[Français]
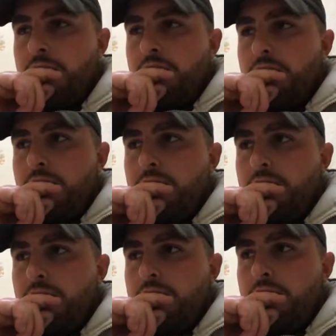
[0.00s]

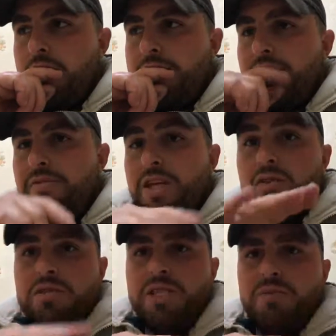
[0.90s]
il y avait
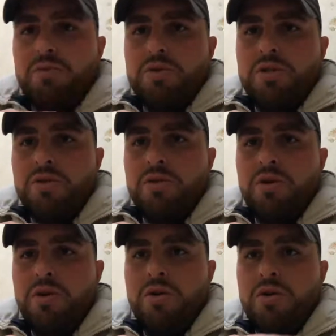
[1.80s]
35% en
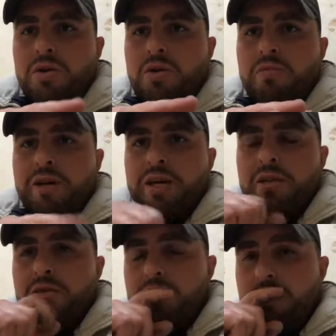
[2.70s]

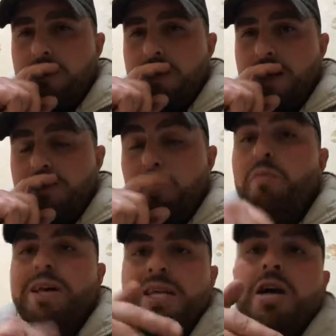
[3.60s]
moyenne d'impôts,
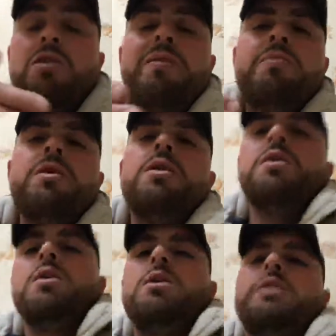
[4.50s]
mais il y a quand même
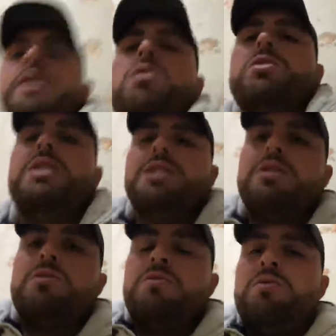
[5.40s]
des
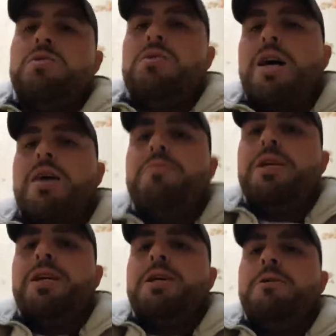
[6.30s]
cotisations à
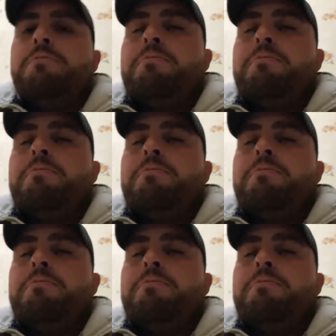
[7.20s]
payer